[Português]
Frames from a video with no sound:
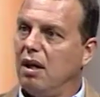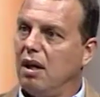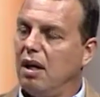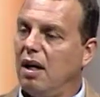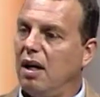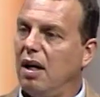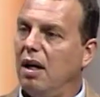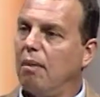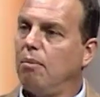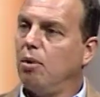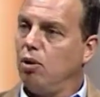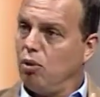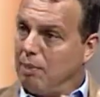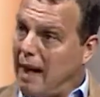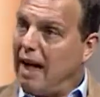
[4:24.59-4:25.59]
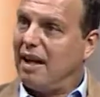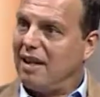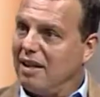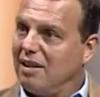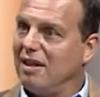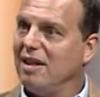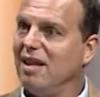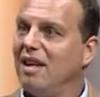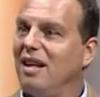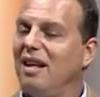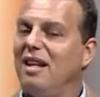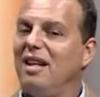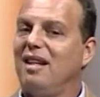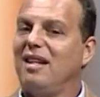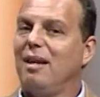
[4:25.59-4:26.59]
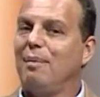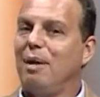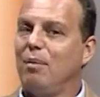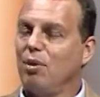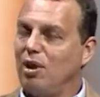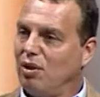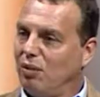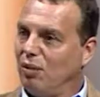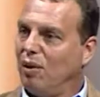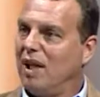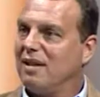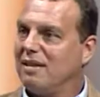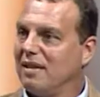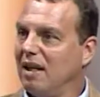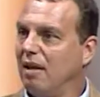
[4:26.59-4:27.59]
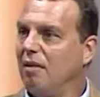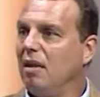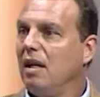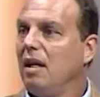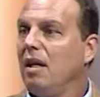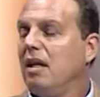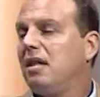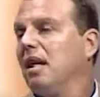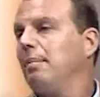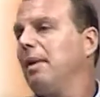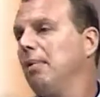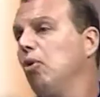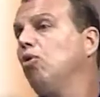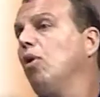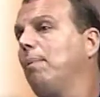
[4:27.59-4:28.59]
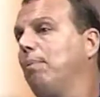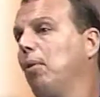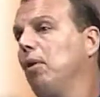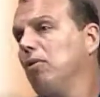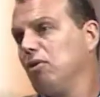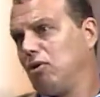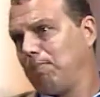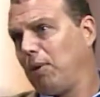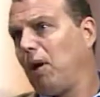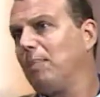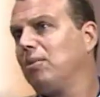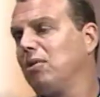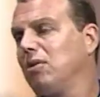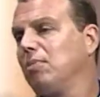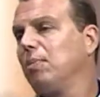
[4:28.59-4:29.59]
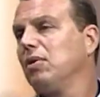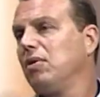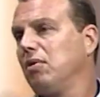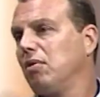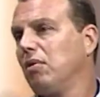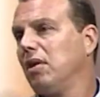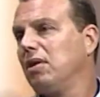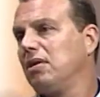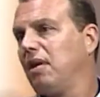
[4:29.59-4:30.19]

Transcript: uh, muito marketing e também muita divulgação e também muito apoio dos próprios expositores,